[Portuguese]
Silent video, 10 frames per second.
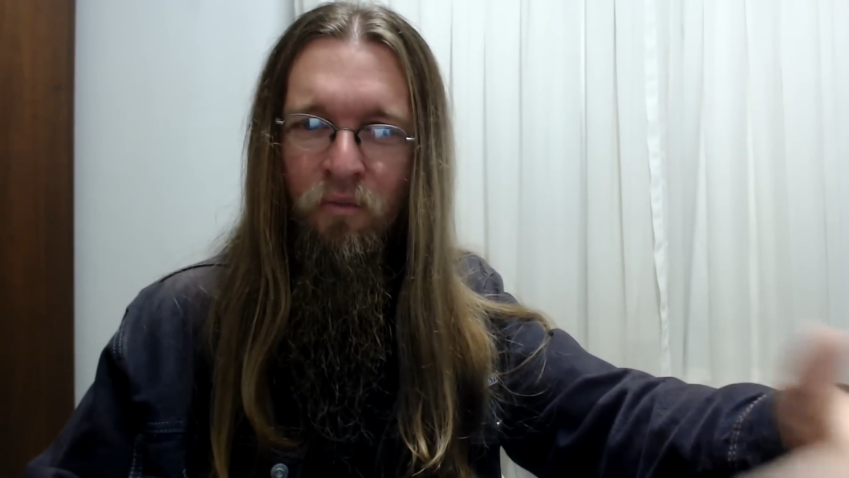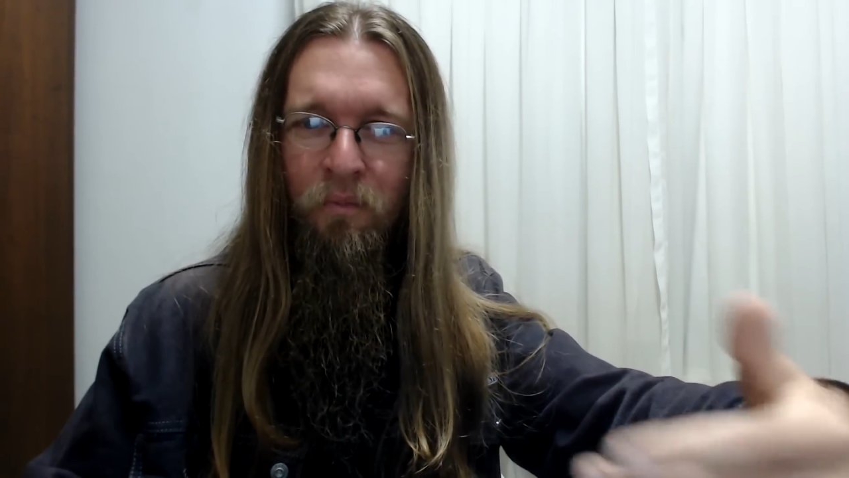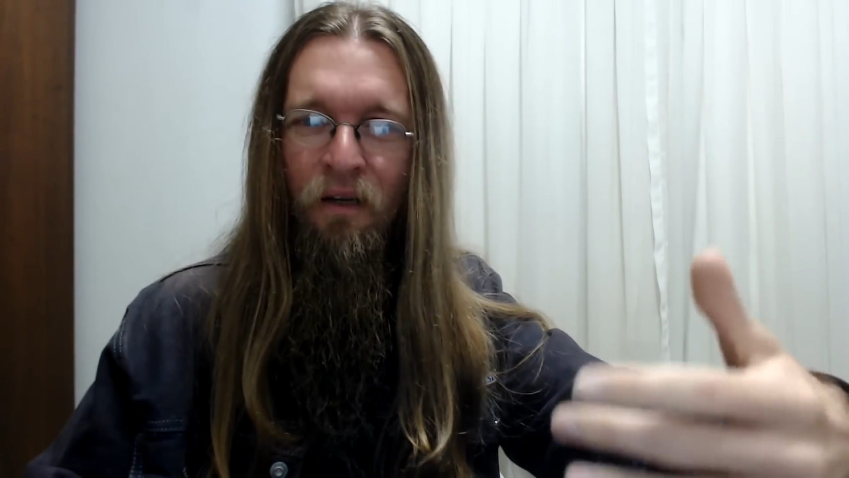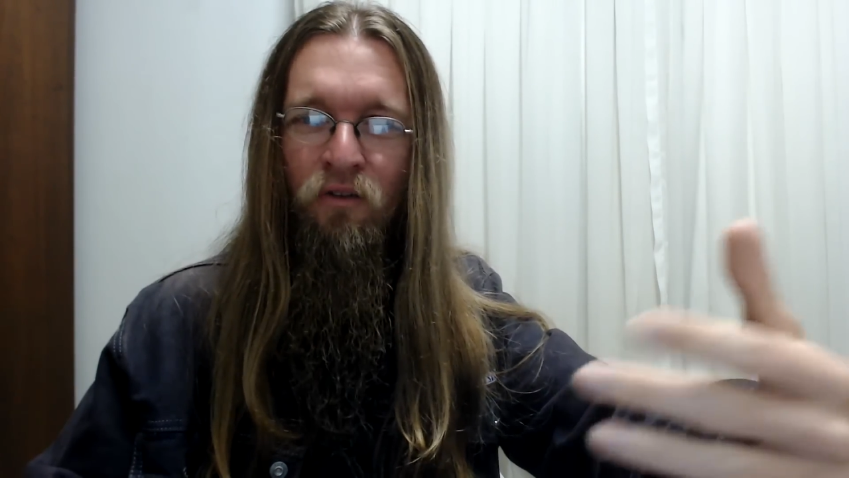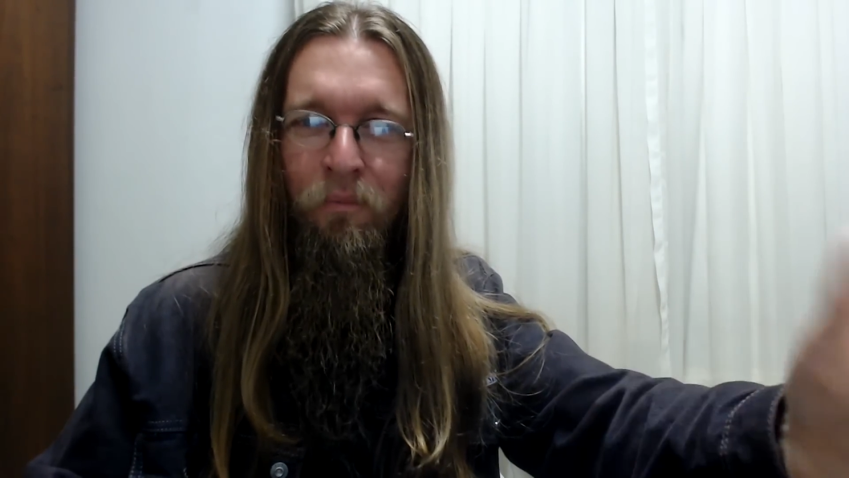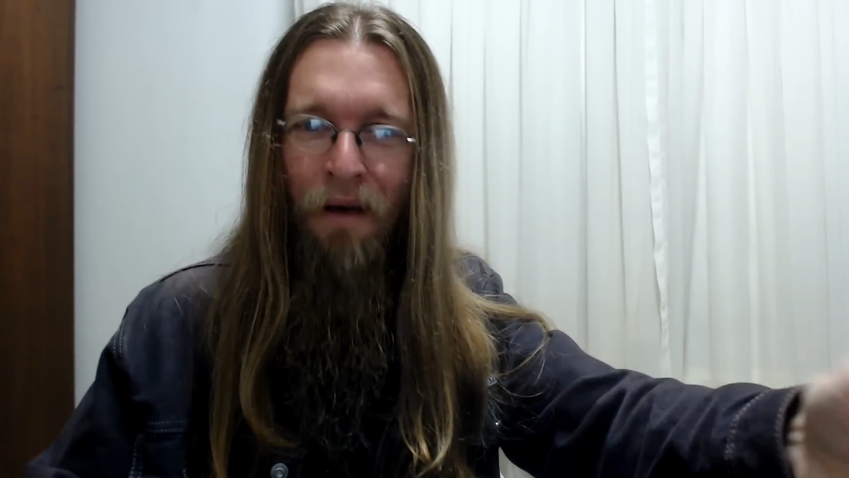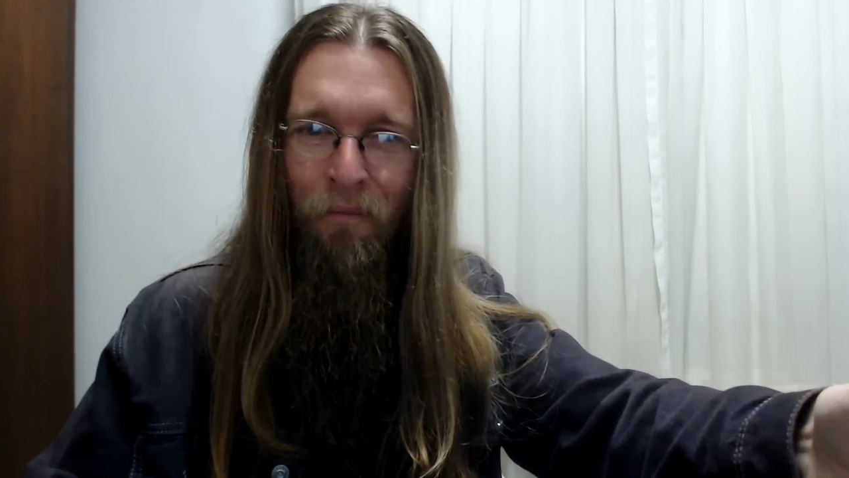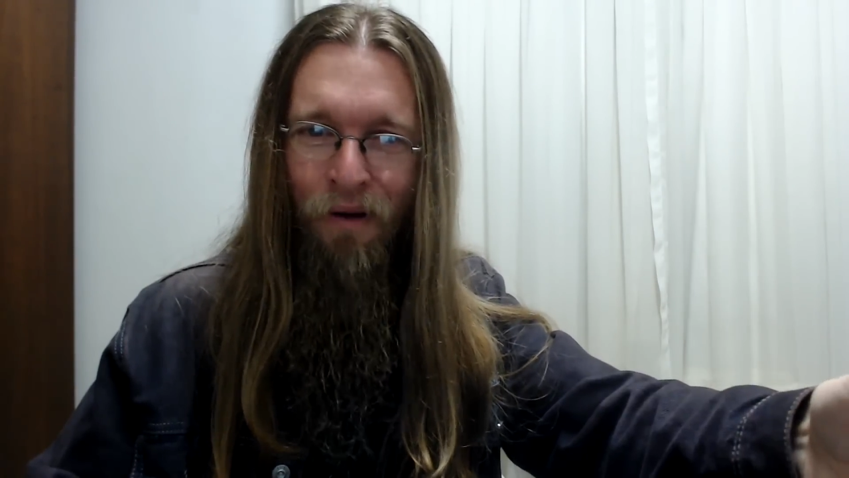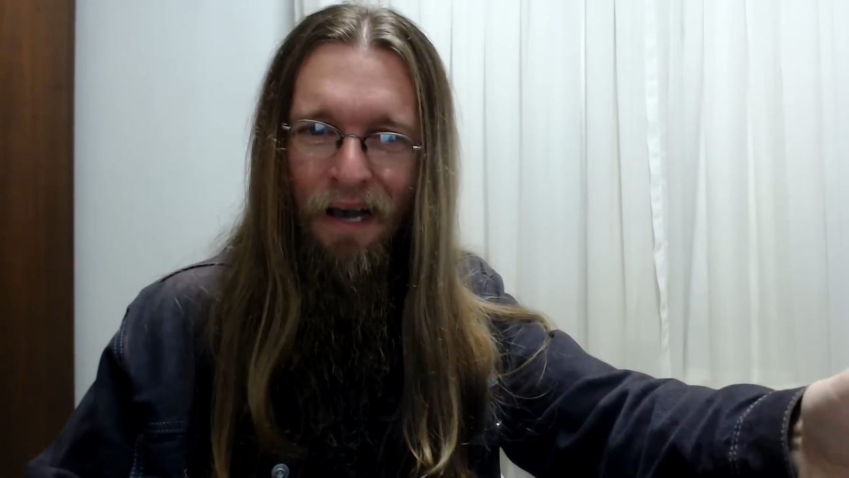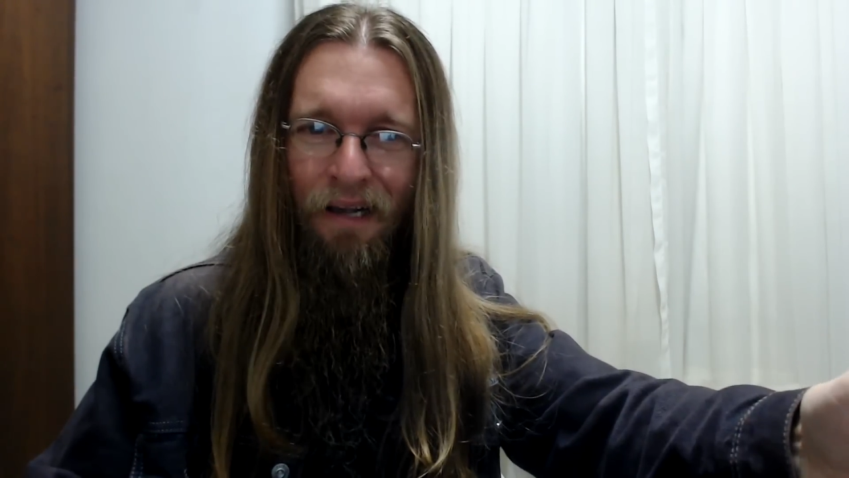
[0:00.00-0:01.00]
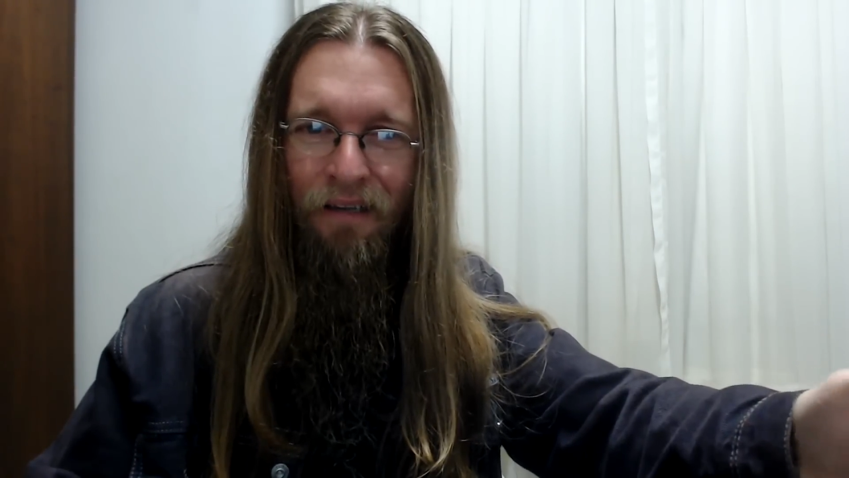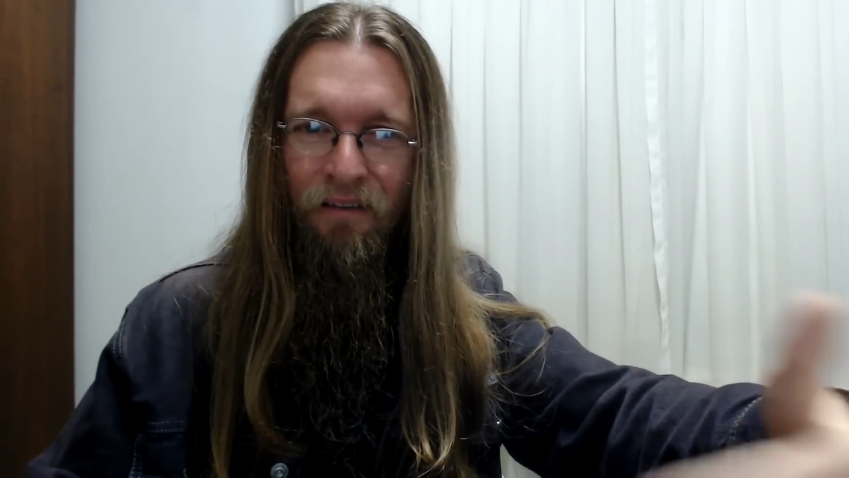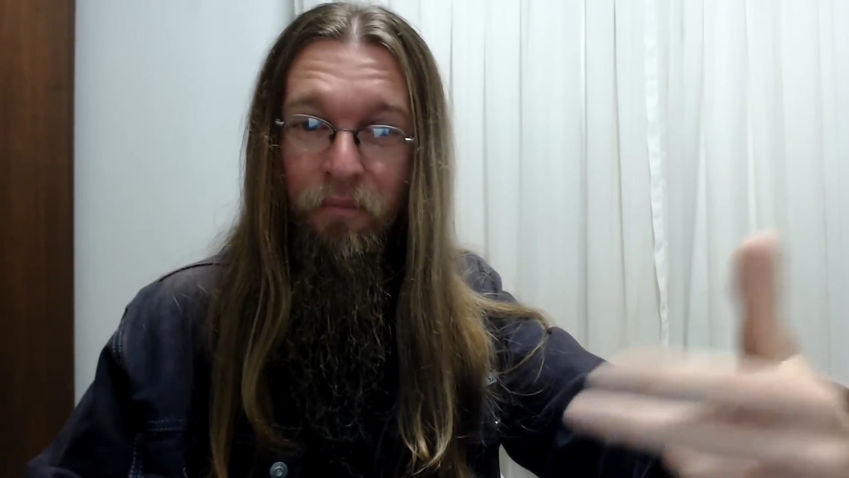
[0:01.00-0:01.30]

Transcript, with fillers: para os babacas,